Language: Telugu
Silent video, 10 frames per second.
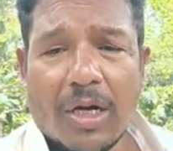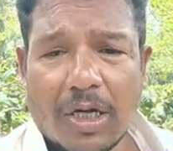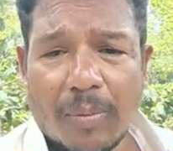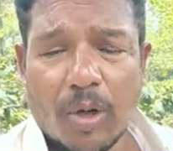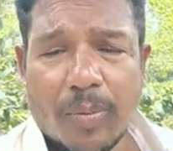
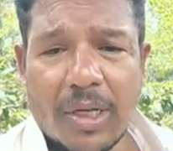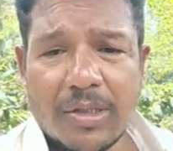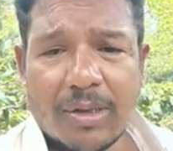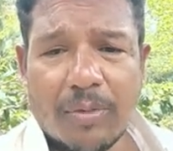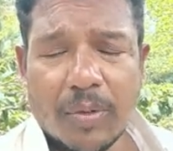డెబ్బై రూపాయల
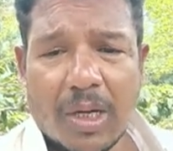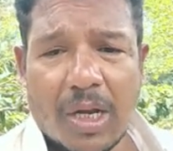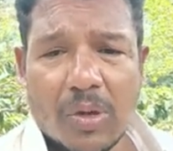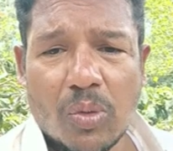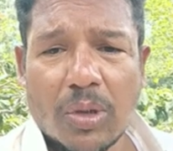నుంచి ధర
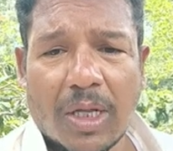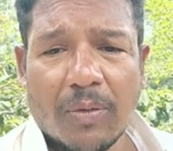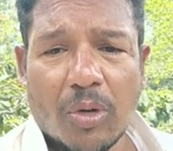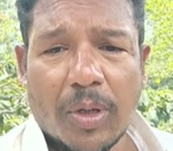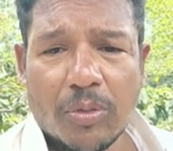నూట
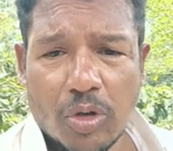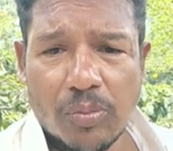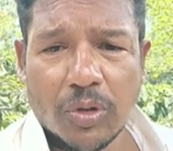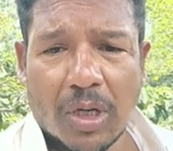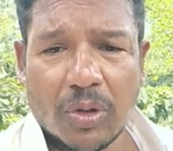అరవై రూపాయలు
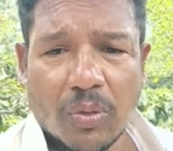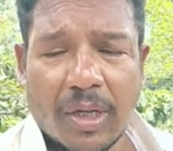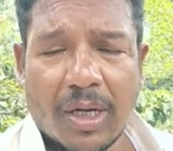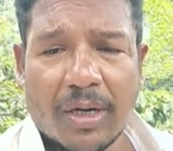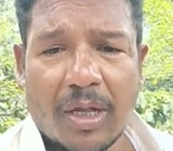ముగింపుతున్నారు
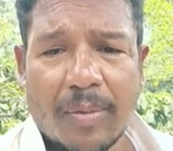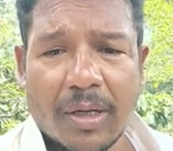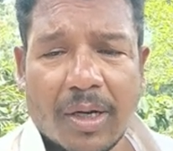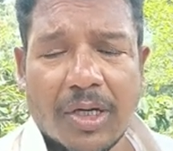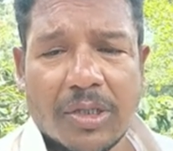టుడే కన్నడ
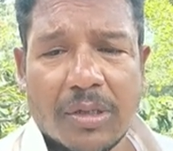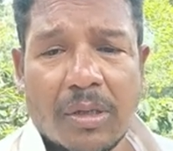మార్కెట్స్